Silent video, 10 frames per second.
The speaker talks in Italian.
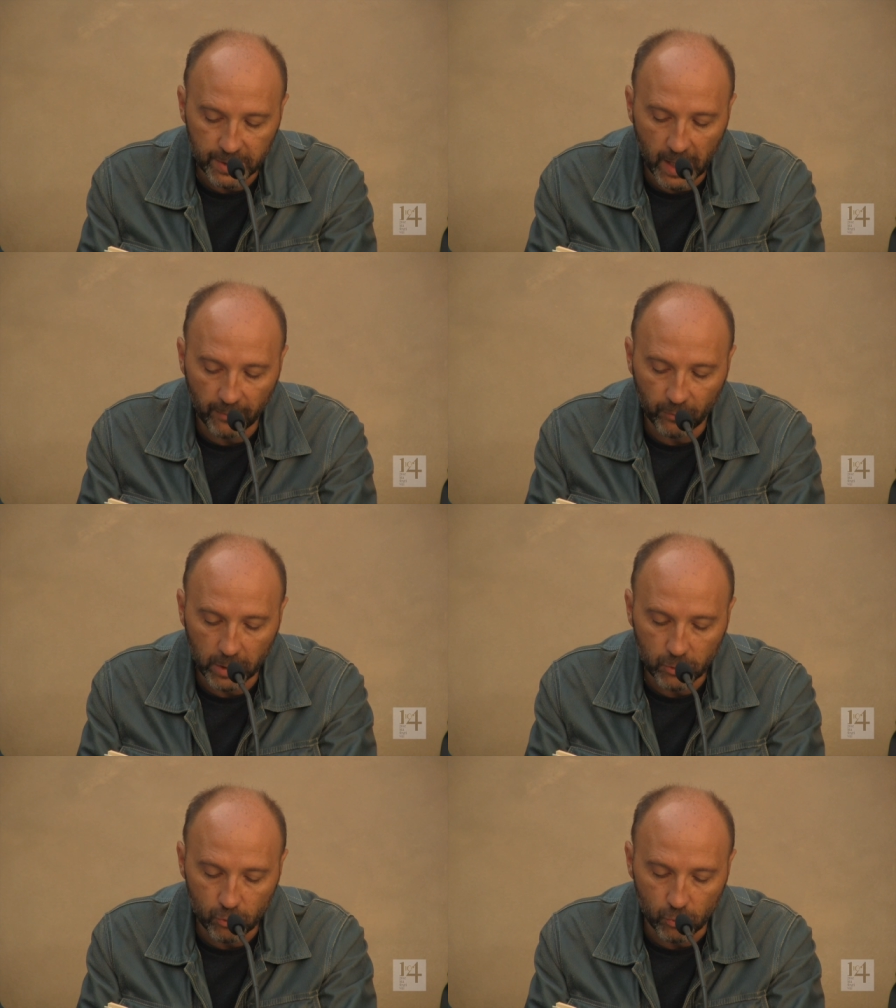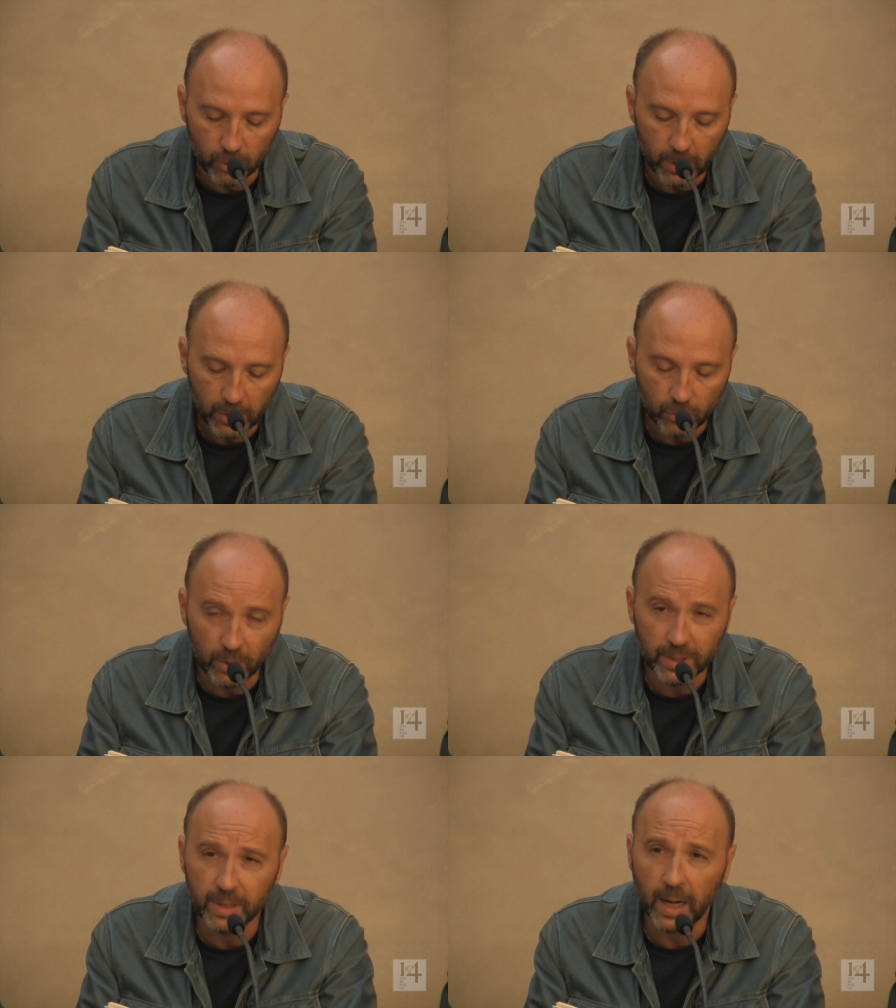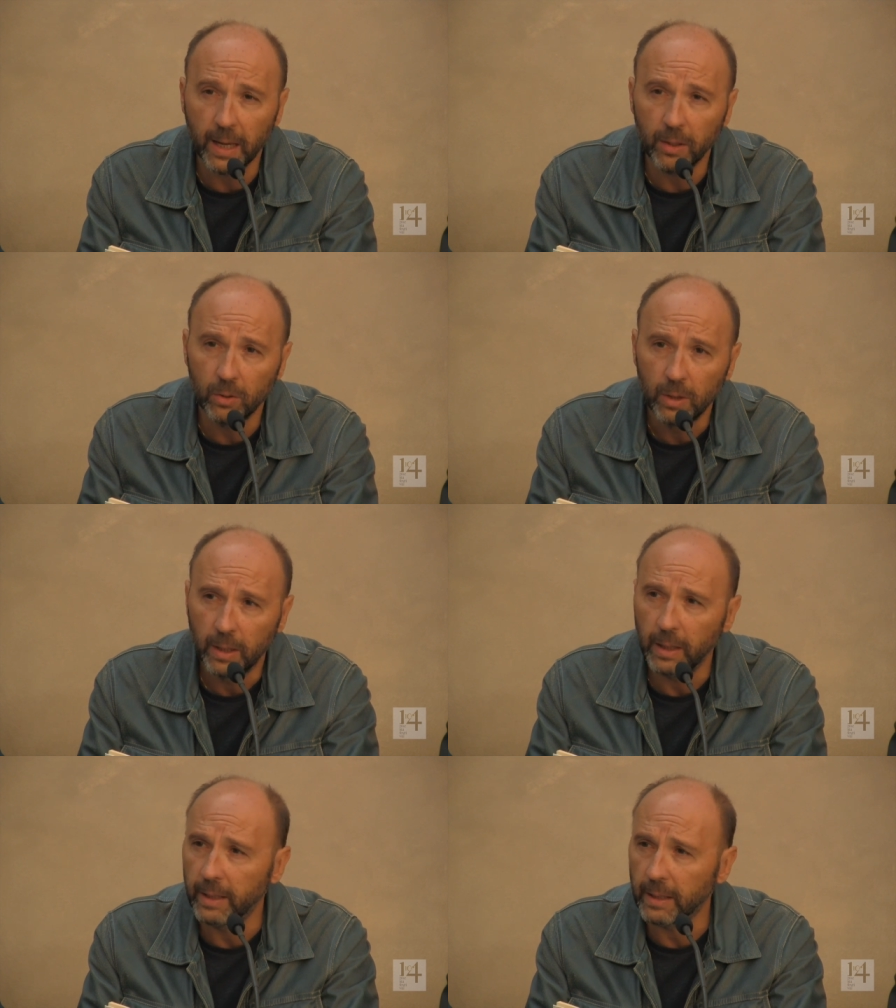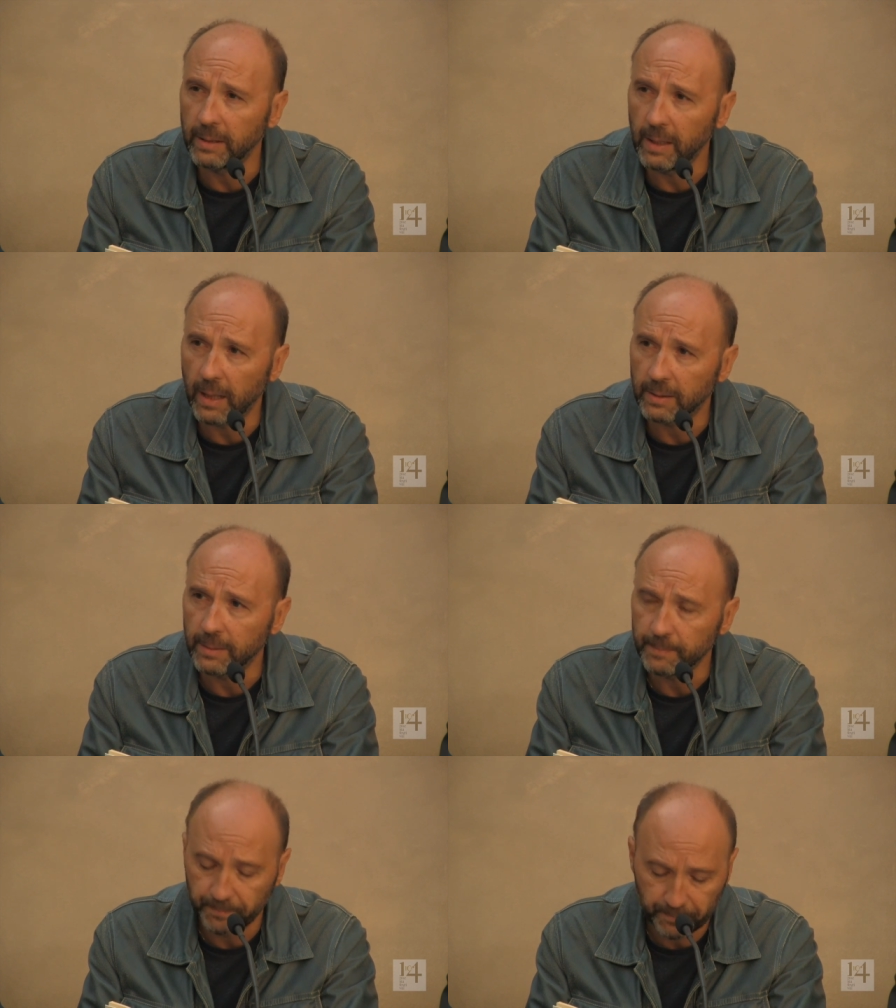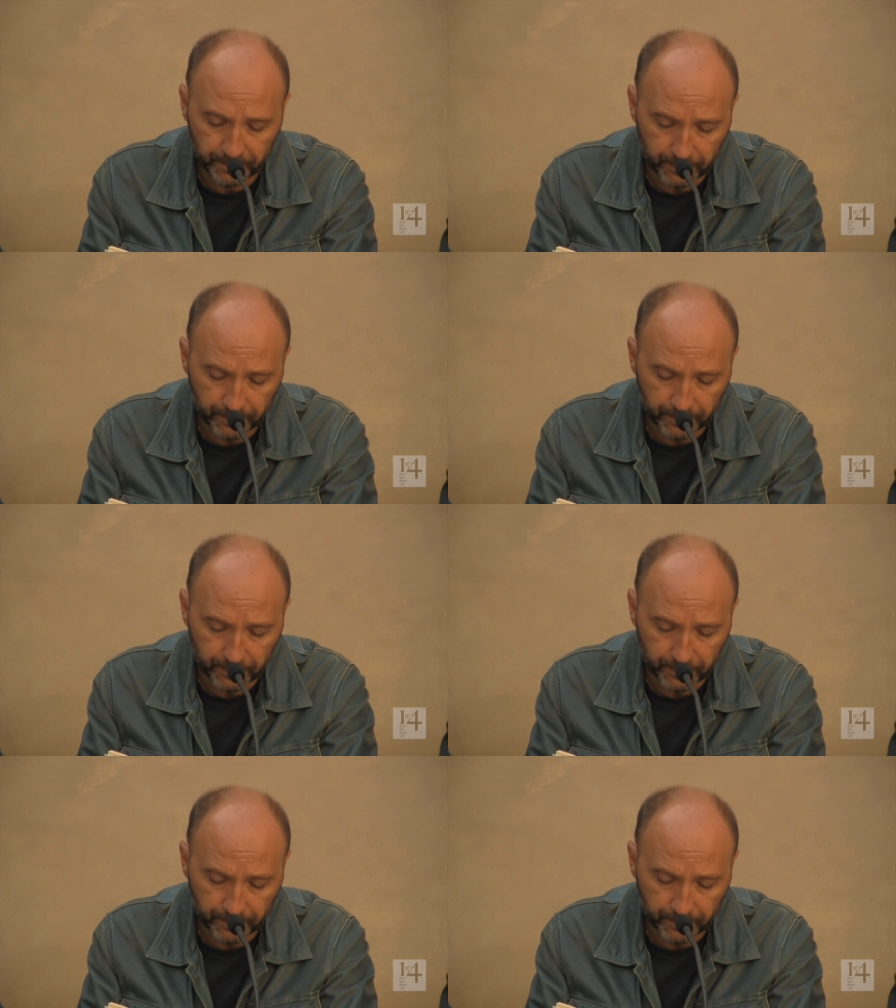in salvo laggiù, sulle sdraio e le gradinate,